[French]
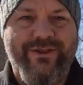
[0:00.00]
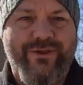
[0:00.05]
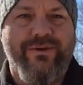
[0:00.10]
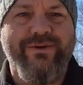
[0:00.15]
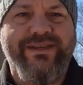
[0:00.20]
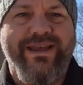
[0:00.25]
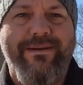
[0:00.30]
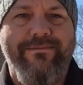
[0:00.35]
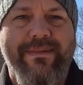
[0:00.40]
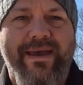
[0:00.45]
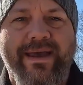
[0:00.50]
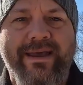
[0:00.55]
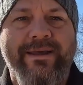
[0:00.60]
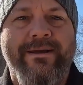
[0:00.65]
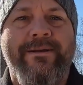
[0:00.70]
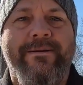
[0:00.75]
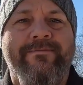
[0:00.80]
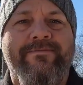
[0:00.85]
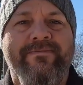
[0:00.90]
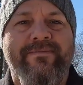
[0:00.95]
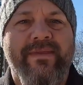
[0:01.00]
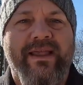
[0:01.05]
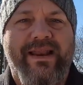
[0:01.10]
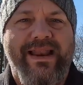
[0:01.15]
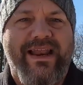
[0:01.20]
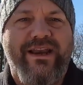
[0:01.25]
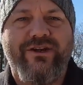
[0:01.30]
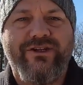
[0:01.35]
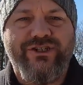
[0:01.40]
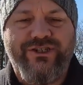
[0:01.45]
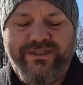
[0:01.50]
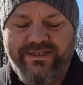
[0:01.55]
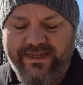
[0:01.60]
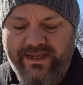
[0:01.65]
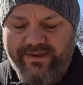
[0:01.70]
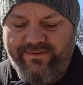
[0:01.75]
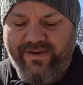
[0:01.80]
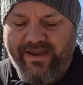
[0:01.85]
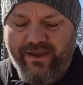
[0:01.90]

Deuxièmement, la logistique.